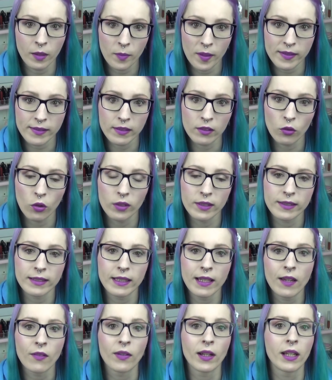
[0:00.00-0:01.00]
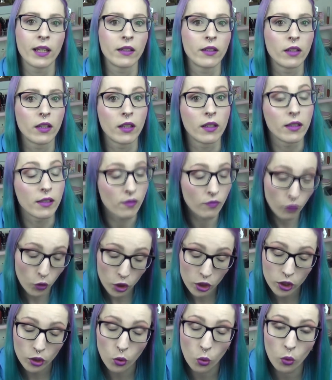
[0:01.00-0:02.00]
der besten Concealer, weil er eine
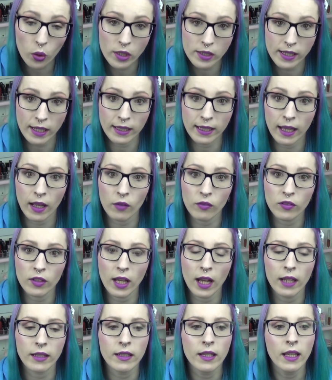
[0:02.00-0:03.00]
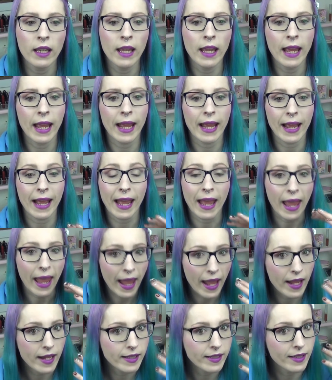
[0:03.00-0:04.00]
wirklich hohe Deckkraft hat. Er
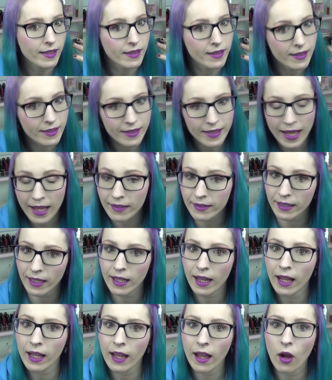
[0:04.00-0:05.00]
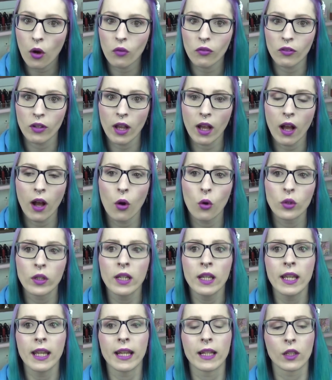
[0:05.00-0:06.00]
hält sehr, sehr lange auf der Haut.
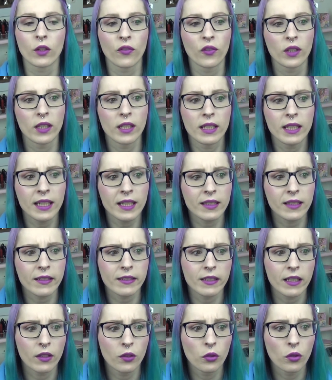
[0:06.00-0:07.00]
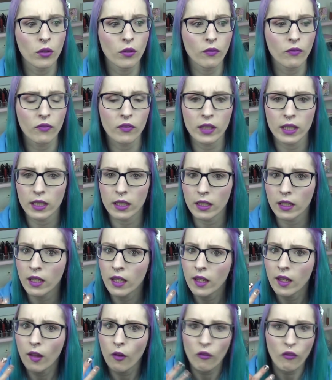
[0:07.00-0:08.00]
Ich finde nicht, dass er irgendwie
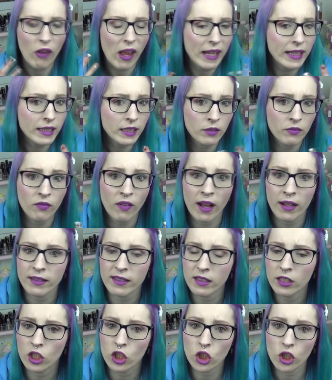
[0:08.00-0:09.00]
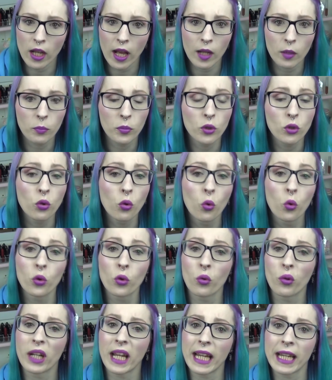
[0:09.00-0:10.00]
Fällchen wahnsinnig stark
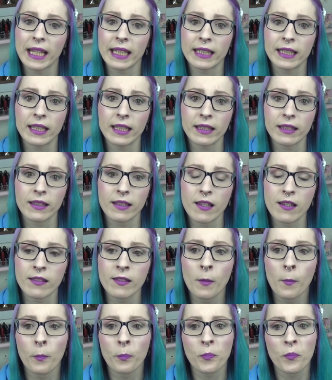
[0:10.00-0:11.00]
betont oder ähnliches.